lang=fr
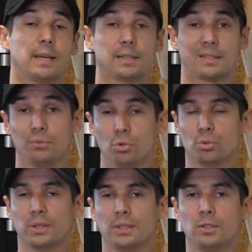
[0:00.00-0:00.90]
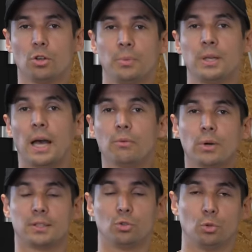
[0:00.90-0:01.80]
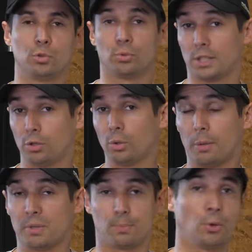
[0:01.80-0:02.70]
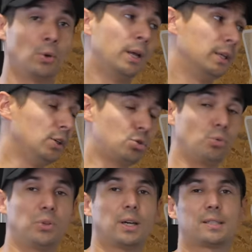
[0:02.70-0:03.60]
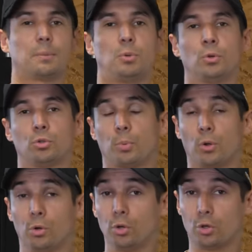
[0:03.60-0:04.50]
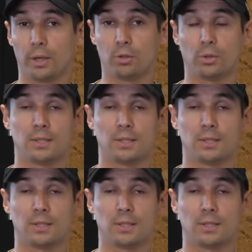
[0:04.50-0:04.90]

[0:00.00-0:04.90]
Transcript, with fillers: car si vous souhaitez désormais avoir cette option kit de rabaissement, il suffira simplement de prendre le correcteur